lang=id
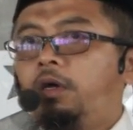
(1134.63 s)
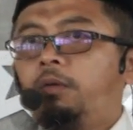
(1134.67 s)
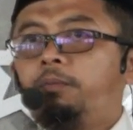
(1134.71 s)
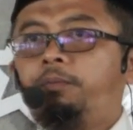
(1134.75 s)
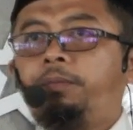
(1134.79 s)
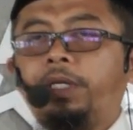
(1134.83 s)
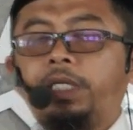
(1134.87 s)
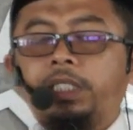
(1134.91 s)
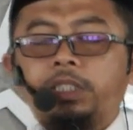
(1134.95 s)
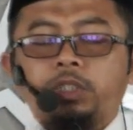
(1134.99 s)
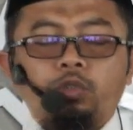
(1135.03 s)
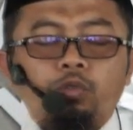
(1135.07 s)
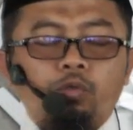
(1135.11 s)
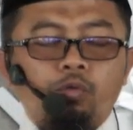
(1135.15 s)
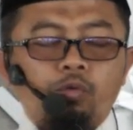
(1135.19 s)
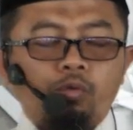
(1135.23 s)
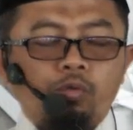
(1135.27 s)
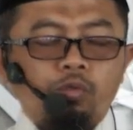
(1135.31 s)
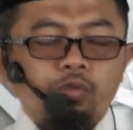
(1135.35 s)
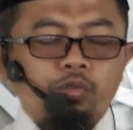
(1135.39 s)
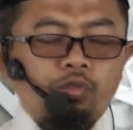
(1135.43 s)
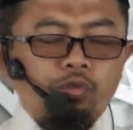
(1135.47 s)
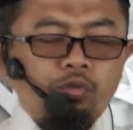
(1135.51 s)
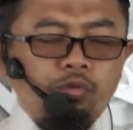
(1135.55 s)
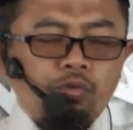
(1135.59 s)

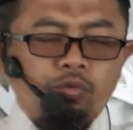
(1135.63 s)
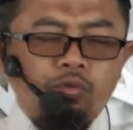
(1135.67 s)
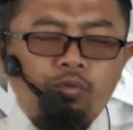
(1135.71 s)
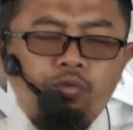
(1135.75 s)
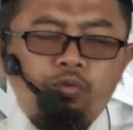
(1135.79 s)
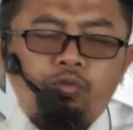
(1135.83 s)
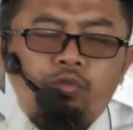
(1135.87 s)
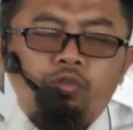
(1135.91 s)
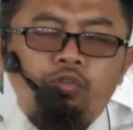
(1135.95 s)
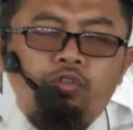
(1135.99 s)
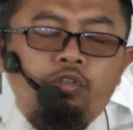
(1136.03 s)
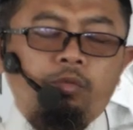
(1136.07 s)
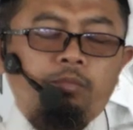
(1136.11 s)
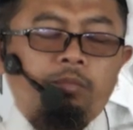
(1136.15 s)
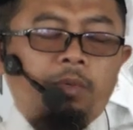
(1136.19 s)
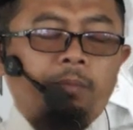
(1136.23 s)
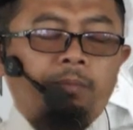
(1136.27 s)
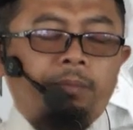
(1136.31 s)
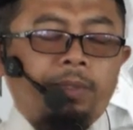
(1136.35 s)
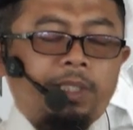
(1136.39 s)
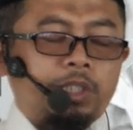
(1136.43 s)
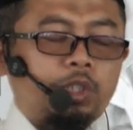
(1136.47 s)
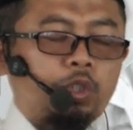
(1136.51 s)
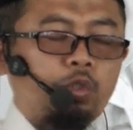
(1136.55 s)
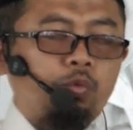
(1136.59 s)
bersungguh-sungguh untuk
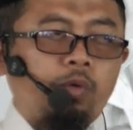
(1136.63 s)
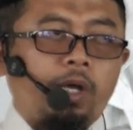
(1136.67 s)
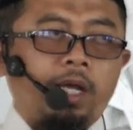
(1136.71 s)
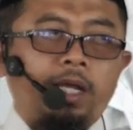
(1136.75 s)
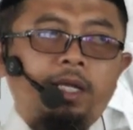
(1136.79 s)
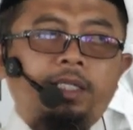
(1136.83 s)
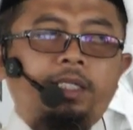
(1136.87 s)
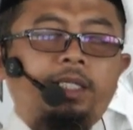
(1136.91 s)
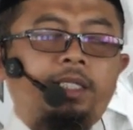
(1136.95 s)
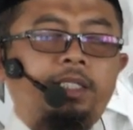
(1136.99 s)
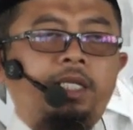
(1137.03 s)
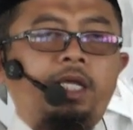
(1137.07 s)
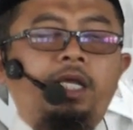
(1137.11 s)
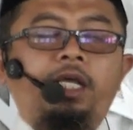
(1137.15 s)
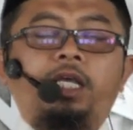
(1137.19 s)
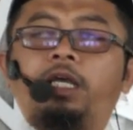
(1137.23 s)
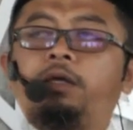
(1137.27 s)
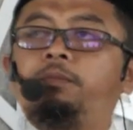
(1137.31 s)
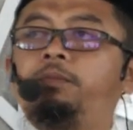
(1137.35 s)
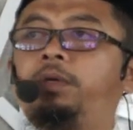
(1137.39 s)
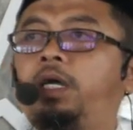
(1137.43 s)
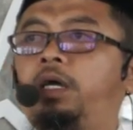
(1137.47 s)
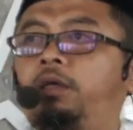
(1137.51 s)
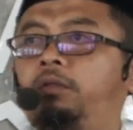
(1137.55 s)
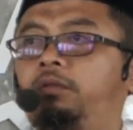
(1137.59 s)
memperjuangkan
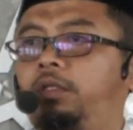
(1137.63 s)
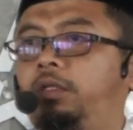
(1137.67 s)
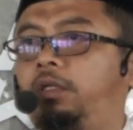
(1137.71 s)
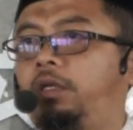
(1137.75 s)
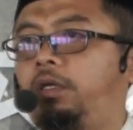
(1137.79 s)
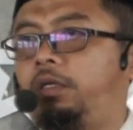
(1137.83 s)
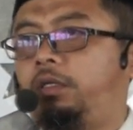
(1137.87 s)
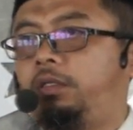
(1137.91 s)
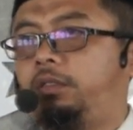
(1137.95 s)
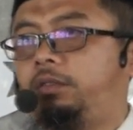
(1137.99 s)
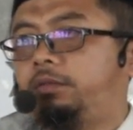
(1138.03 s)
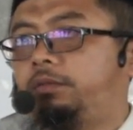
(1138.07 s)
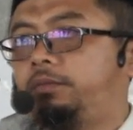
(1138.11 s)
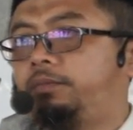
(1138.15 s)
agama Allah.